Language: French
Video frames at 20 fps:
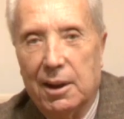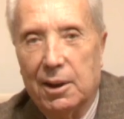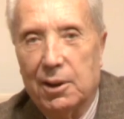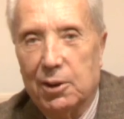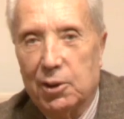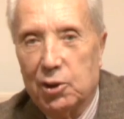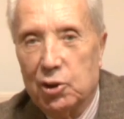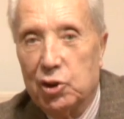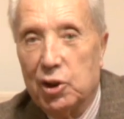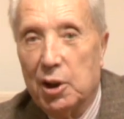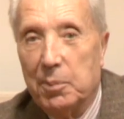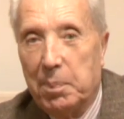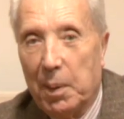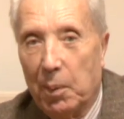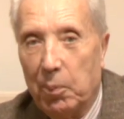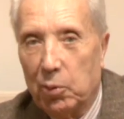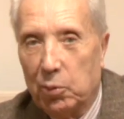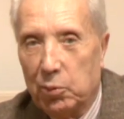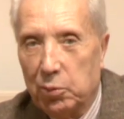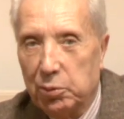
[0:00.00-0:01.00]
Euh, je n'ai
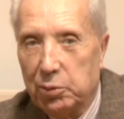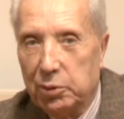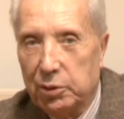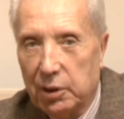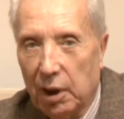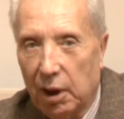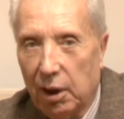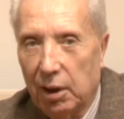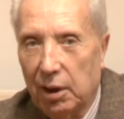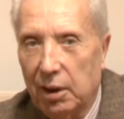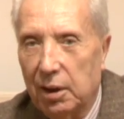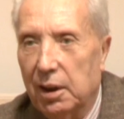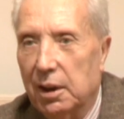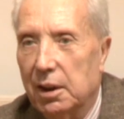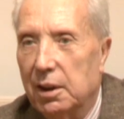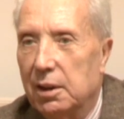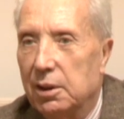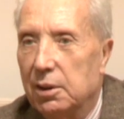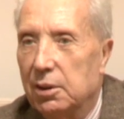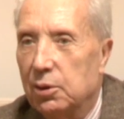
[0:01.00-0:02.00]
pas beaucoup de temps.
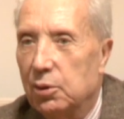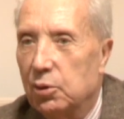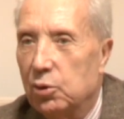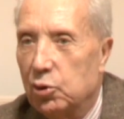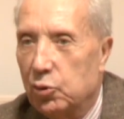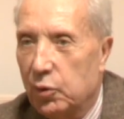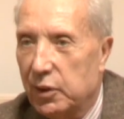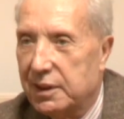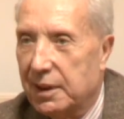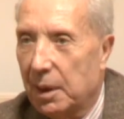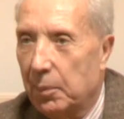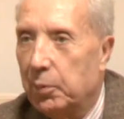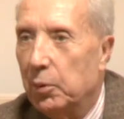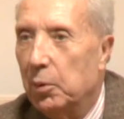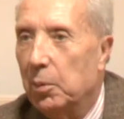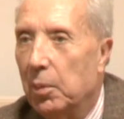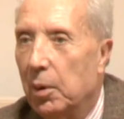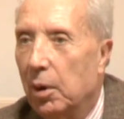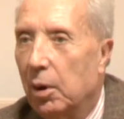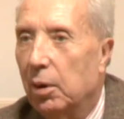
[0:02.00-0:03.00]
Euh, je vais
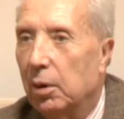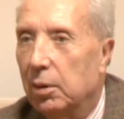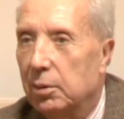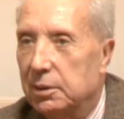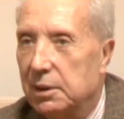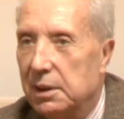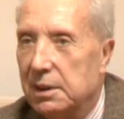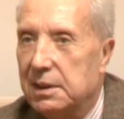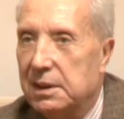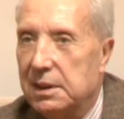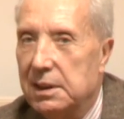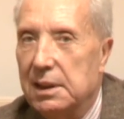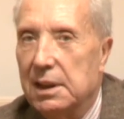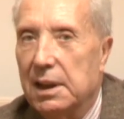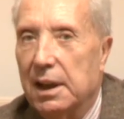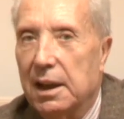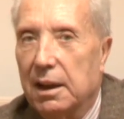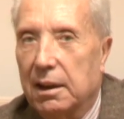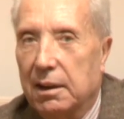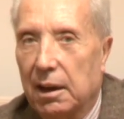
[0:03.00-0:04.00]
simplement
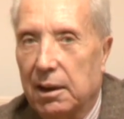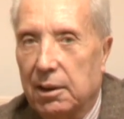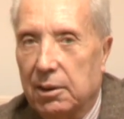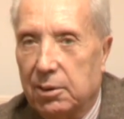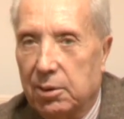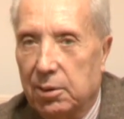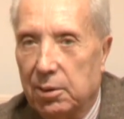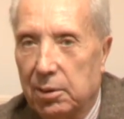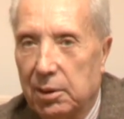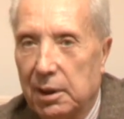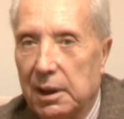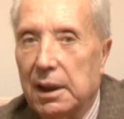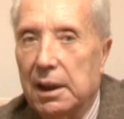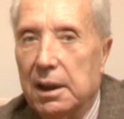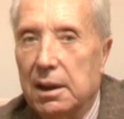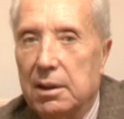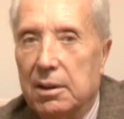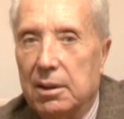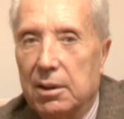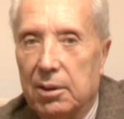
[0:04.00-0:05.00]
dessiner quelques
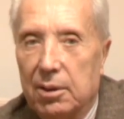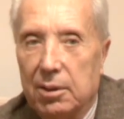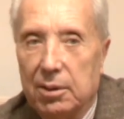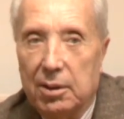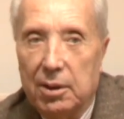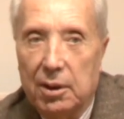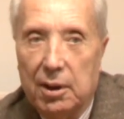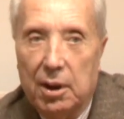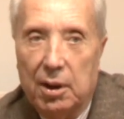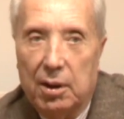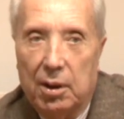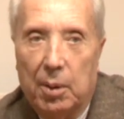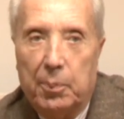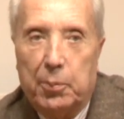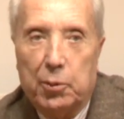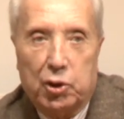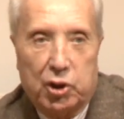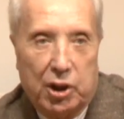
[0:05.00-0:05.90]
lignes un peu